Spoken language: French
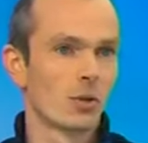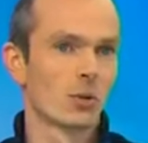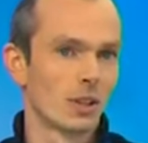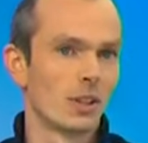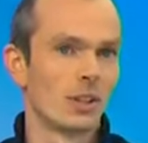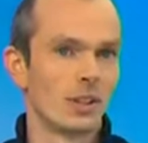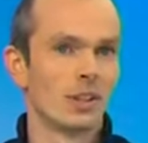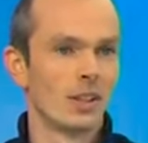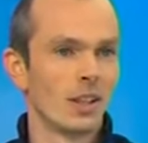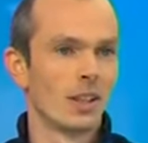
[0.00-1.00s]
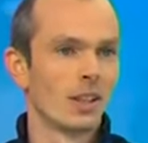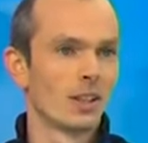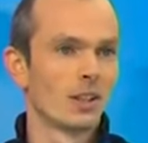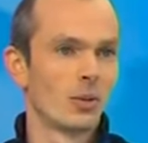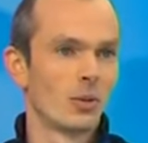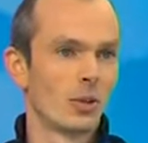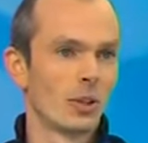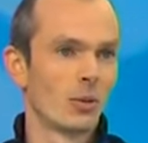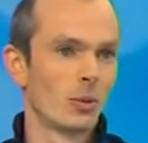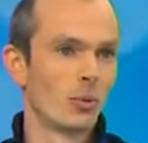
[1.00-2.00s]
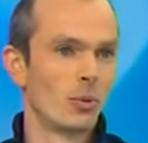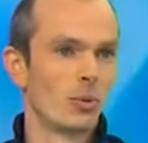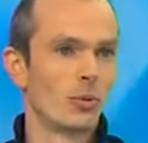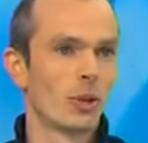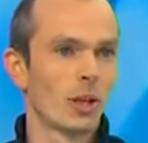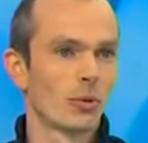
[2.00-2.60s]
qui, deviennent plus, plus graves